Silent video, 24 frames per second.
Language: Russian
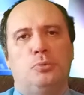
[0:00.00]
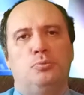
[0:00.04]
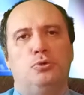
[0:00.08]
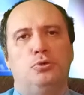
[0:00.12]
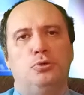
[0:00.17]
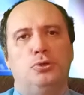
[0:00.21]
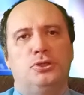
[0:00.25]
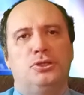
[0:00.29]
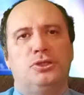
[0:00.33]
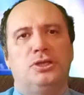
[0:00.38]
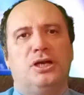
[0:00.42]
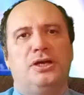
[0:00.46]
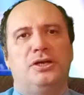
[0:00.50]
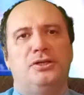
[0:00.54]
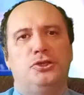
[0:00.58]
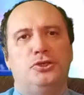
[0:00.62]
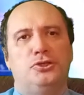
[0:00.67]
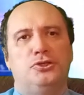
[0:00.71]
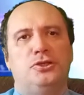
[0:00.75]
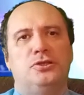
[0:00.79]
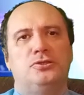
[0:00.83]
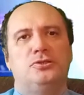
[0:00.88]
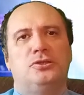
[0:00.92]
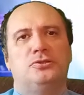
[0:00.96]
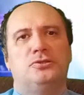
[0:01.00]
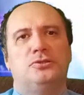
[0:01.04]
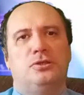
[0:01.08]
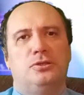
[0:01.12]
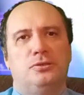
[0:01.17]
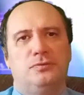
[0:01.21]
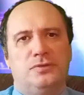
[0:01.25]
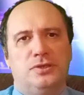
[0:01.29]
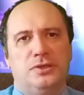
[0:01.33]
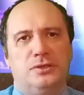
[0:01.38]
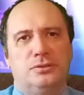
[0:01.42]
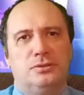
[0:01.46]
будет на конечной
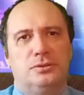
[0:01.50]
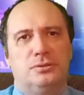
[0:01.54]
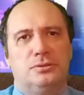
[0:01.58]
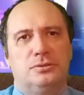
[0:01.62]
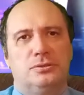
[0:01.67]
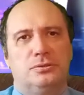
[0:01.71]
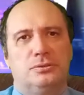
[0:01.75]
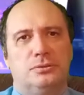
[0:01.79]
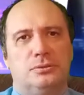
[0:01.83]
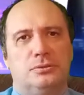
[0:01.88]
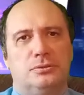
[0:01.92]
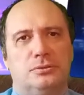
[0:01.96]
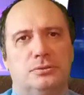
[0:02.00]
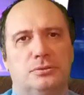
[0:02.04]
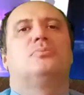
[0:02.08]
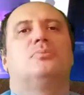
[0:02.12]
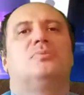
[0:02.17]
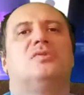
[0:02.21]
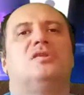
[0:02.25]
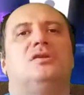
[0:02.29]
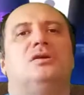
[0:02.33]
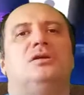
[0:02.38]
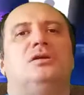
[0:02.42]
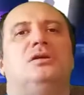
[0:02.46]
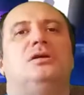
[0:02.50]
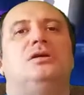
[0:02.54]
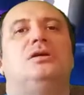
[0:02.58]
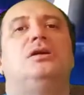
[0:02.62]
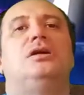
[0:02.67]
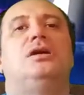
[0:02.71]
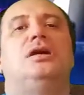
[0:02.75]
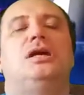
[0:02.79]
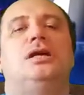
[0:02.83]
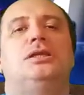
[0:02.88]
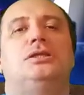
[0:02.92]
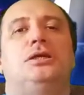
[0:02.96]
заставке.
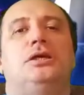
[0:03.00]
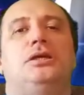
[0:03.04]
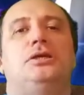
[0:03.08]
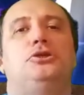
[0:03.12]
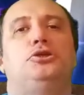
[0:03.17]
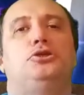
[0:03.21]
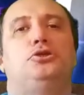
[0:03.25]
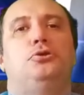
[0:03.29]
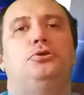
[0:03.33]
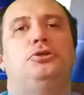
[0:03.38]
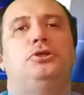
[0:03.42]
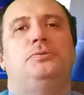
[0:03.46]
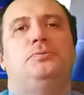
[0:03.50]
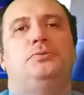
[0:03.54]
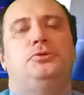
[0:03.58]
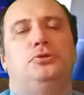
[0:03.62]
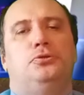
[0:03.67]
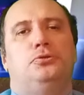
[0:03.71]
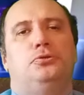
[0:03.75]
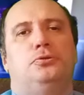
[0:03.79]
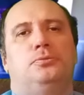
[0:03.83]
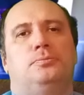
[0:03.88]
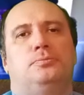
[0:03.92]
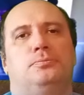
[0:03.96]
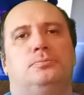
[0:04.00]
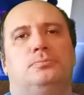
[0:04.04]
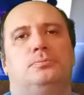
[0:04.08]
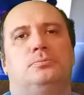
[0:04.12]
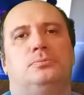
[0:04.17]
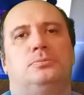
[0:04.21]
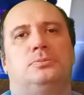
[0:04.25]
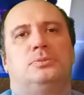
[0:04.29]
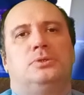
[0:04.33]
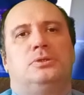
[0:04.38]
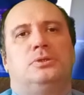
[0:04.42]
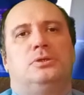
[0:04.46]
Это еще не все.
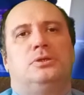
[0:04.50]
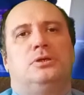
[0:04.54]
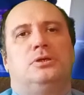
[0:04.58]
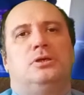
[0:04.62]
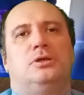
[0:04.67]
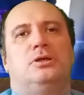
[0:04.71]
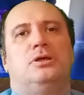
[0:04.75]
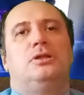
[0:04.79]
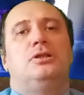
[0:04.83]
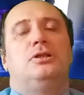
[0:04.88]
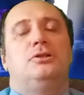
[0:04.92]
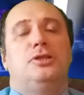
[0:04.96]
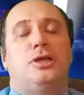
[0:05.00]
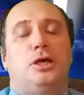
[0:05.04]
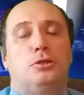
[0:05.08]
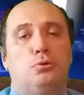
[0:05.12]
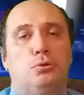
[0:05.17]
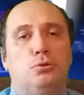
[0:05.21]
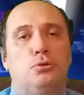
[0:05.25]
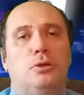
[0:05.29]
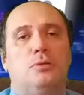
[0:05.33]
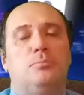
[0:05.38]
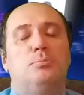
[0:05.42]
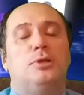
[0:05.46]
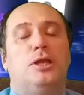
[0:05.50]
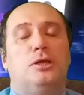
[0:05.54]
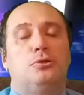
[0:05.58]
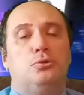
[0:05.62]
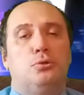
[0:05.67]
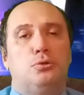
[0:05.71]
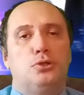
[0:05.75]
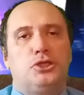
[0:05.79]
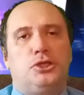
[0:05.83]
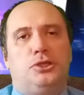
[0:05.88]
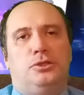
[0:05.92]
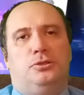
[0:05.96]

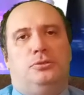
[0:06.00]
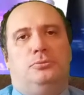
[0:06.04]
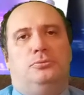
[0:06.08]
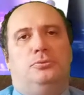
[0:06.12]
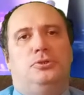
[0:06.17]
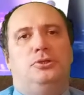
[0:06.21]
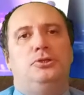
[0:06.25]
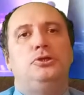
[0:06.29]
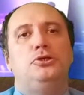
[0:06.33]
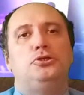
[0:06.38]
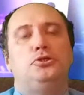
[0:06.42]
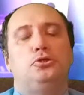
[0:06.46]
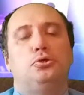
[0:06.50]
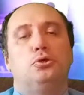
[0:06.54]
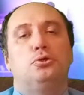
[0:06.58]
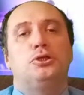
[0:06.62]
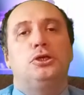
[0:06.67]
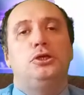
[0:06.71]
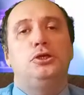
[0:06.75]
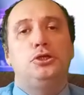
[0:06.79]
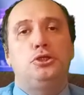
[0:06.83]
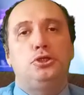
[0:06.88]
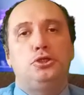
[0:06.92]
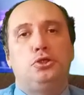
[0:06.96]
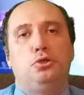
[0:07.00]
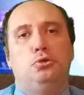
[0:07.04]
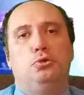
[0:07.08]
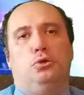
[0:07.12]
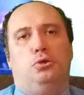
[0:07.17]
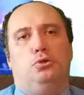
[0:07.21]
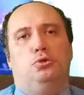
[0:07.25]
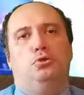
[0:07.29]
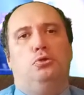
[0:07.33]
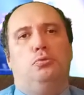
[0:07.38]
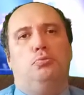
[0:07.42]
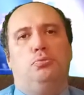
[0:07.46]
Платошкин несет еще
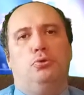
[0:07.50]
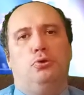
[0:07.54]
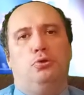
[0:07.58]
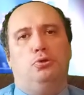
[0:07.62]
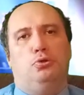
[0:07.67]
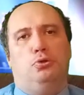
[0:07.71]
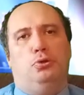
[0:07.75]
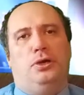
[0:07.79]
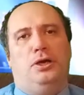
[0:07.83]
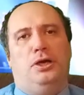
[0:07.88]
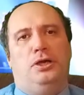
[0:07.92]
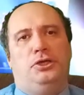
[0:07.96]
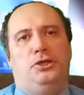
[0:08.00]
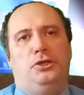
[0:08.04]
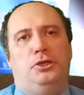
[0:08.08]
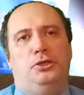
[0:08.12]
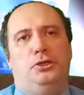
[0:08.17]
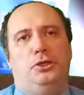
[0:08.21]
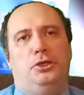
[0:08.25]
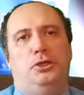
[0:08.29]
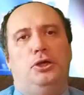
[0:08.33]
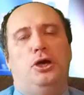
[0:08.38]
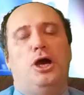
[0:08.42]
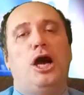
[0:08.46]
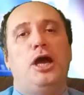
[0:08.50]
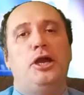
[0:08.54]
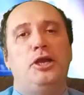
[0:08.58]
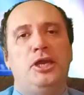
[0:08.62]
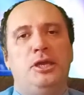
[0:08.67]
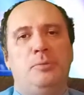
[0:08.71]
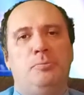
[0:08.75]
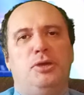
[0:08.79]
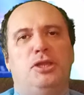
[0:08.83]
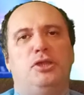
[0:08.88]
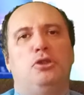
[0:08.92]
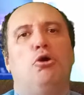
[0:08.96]
одну полную ахинею, а
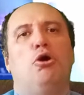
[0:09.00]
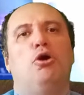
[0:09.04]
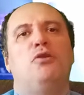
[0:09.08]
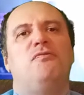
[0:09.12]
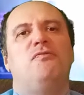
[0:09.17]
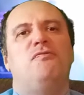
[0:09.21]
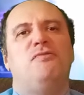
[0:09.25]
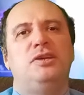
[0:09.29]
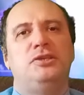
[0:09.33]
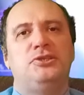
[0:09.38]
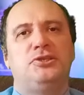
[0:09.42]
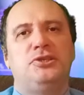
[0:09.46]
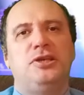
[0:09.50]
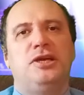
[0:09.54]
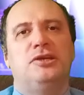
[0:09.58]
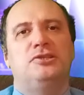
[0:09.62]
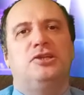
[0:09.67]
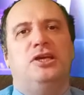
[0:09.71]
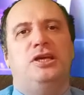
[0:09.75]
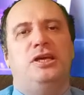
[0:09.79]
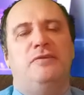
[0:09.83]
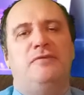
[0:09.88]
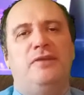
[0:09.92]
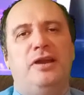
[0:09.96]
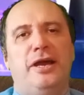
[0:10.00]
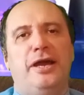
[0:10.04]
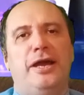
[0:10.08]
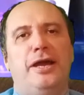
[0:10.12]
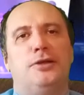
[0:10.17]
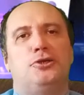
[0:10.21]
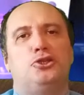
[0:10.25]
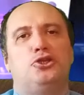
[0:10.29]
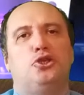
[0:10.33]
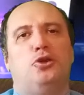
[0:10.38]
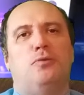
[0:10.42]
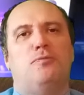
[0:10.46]
именно он везде
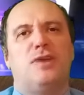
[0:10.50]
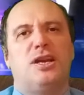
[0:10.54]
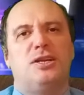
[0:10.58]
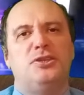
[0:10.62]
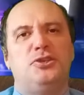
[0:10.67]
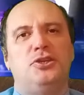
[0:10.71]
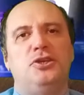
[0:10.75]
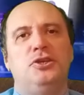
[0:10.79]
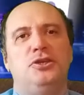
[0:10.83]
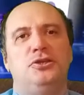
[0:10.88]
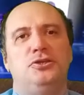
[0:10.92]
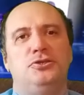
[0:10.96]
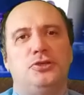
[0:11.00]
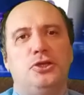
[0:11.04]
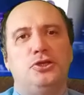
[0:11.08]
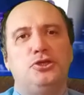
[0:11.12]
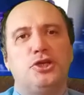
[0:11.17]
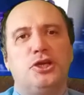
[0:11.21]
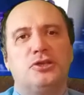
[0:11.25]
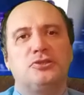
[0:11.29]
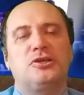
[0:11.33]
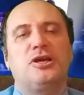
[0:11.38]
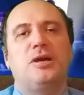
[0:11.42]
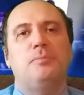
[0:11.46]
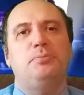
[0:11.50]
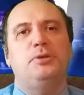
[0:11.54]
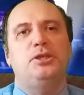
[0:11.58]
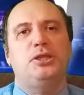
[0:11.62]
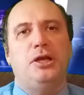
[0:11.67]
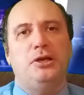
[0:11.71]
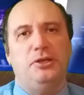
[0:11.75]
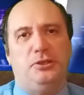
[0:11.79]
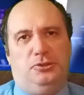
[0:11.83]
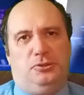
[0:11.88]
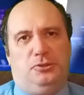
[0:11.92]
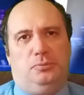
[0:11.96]
заявляет, что в России сейчас
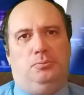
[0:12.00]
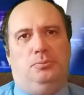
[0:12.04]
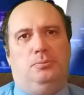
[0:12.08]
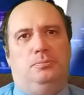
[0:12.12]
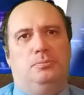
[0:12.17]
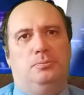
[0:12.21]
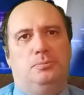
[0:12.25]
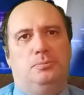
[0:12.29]
капитализм.